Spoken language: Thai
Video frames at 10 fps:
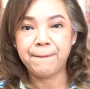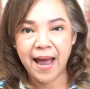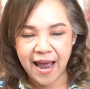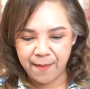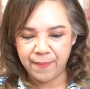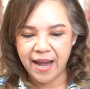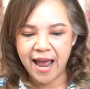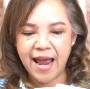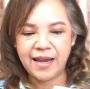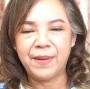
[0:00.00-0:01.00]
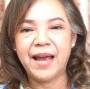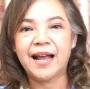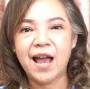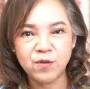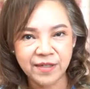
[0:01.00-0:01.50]
ผ่านไปได้นะคะ
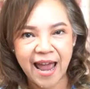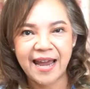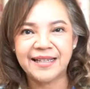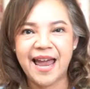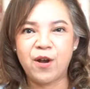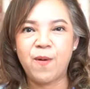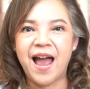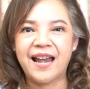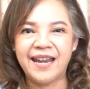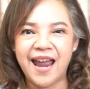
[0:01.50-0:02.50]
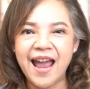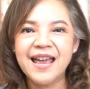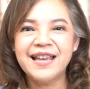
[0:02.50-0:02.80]
เข้าซ้ายจ่ายขวาเลยนะ